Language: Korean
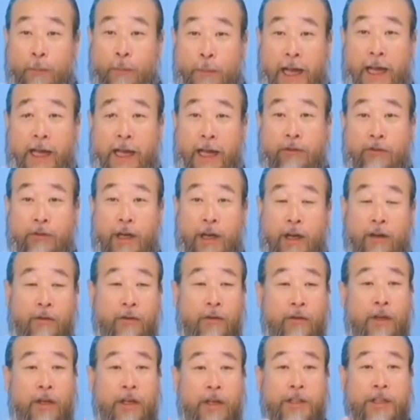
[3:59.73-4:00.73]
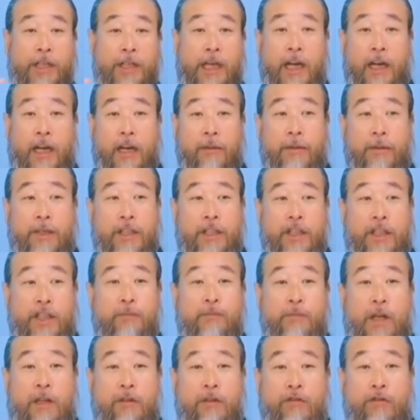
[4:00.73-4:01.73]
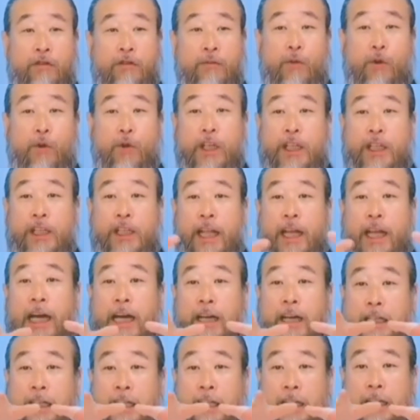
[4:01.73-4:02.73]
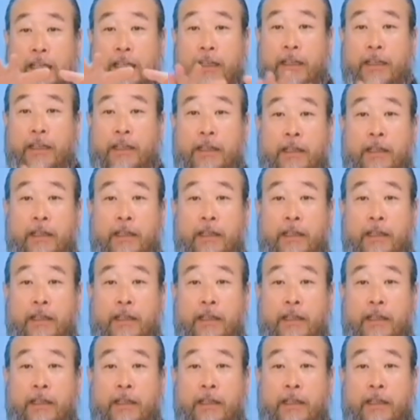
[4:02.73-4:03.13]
뭐 오만 도파에도 가고 사람이 집단으로 몰린